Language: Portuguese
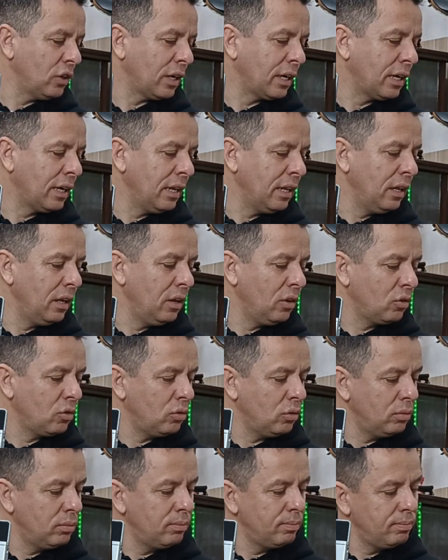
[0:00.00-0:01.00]
de
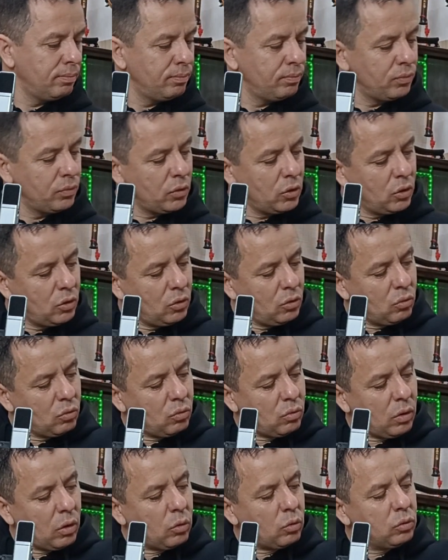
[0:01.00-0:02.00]
acrílico
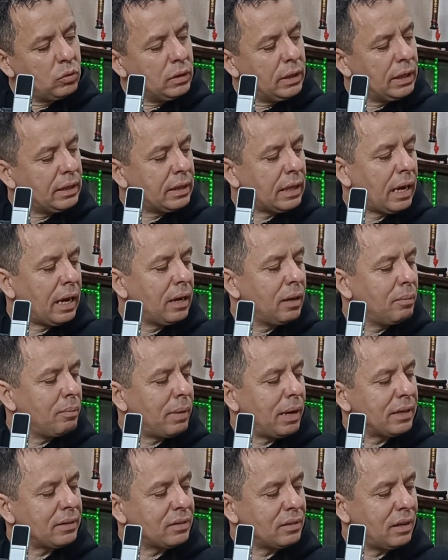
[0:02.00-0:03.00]
com algum detalhe,
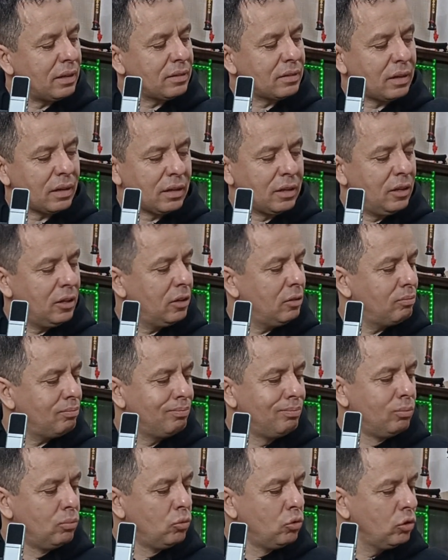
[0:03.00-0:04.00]
mas essa aqui
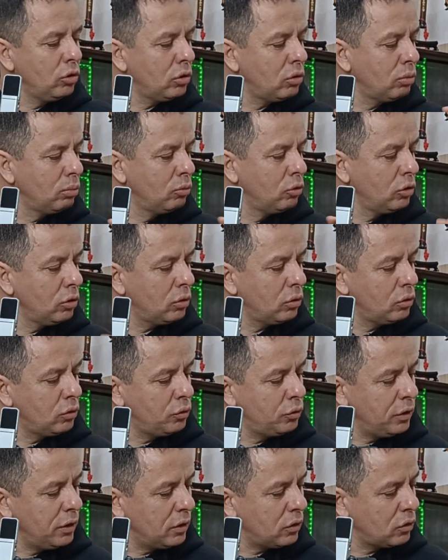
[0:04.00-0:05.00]
muito, muito
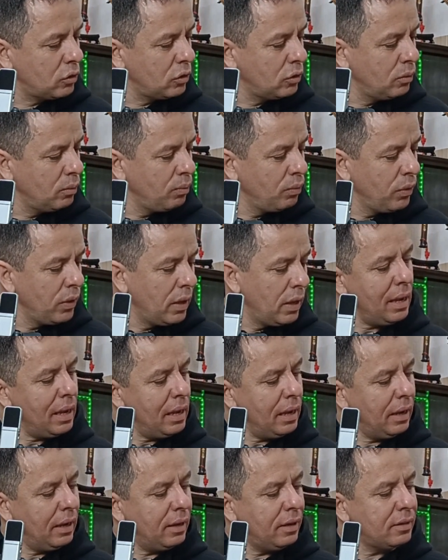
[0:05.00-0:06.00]
difícil.
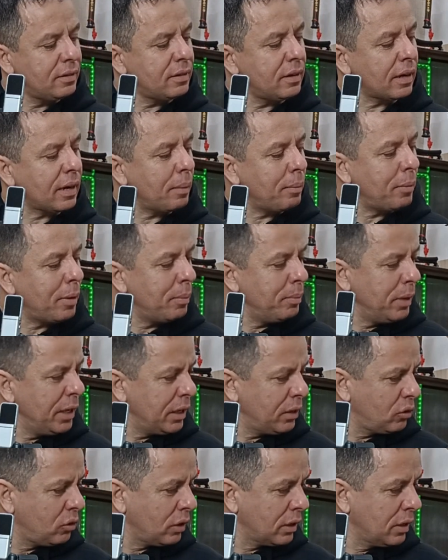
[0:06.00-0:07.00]
Esse
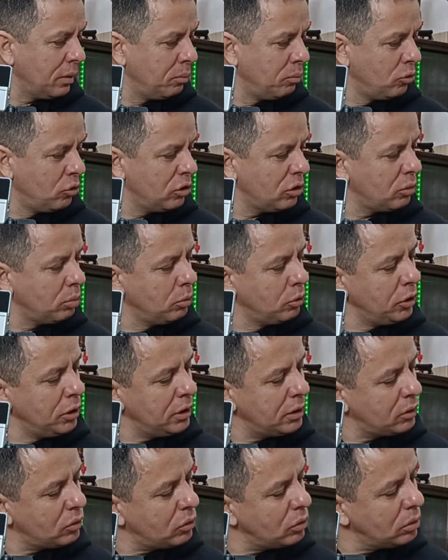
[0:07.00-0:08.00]
acabamento aqui muito
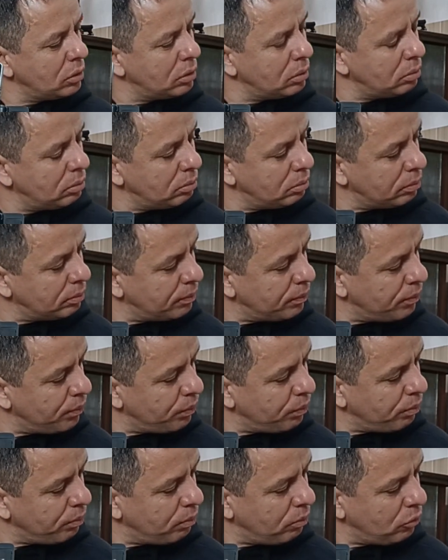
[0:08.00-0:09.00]
bonito,
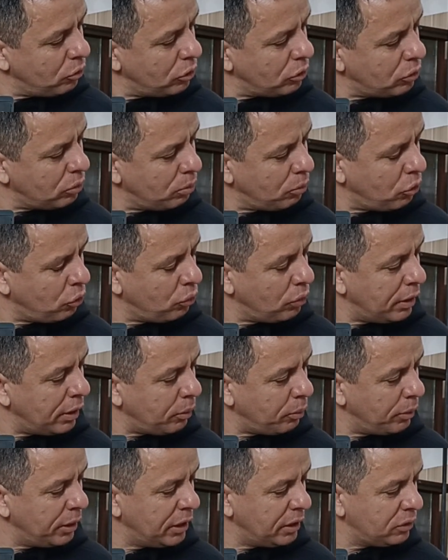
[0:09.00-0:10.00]
muito bom
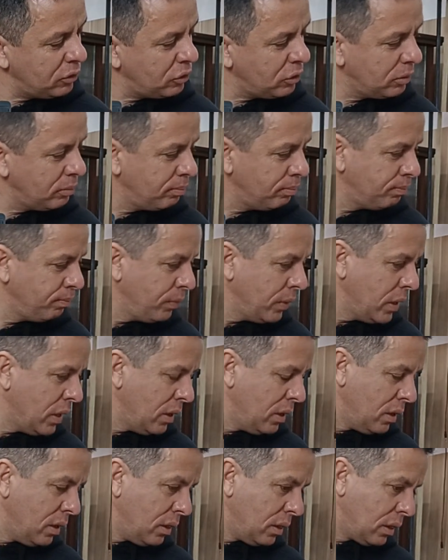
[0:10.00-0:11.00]
realmente.
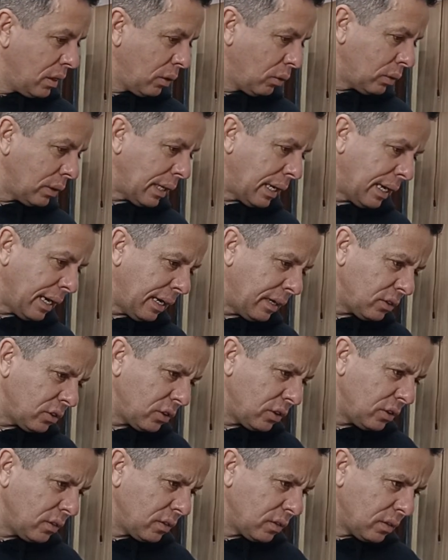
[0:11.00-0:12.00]
Então
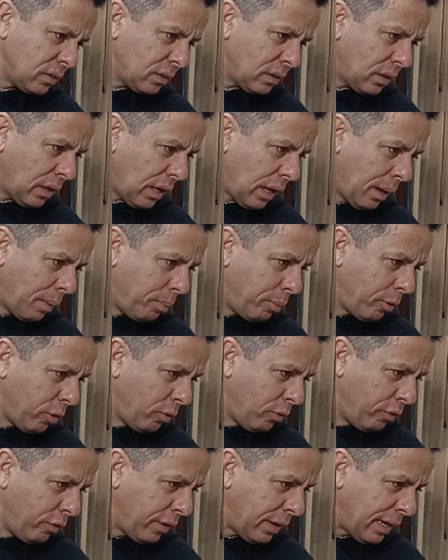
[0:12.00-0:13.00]
tarraxas
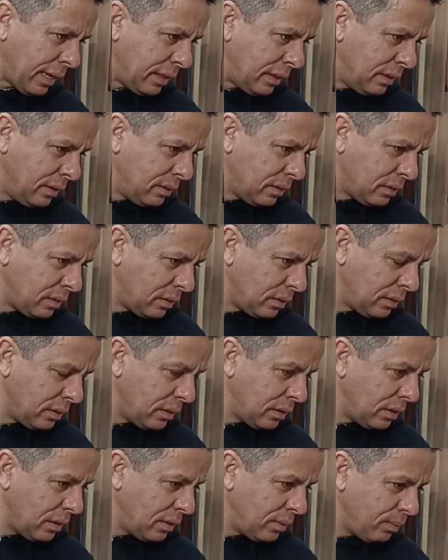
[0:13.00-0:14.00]

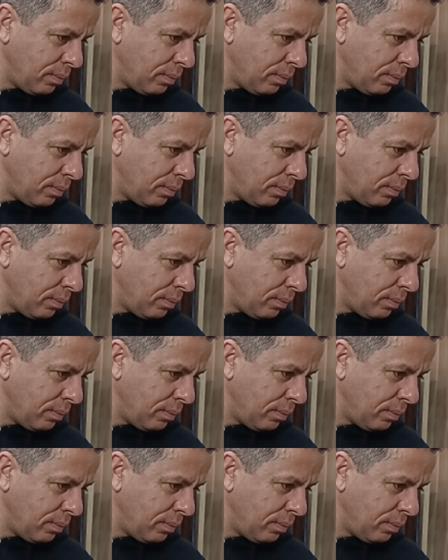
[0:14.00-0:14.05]
aprovadas.